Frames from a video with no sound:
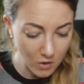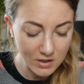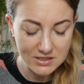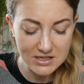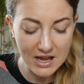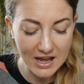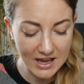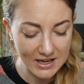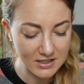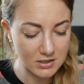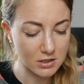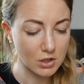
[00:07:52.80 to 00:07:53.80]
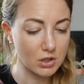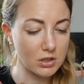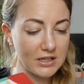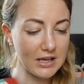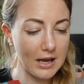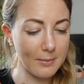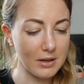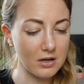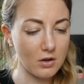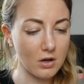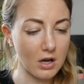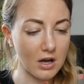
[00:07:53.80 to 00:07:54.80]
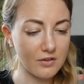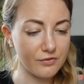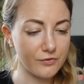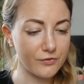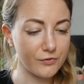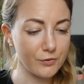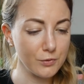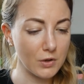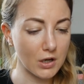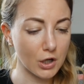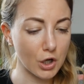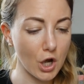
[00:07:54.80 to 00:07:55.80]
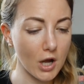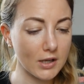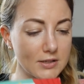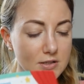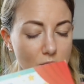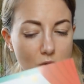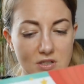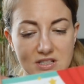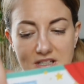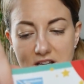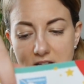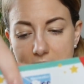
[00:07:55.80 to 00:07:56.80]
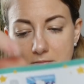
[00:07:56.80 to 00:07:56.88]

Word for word: Und ein Goodie haben wir noch für Currysoße.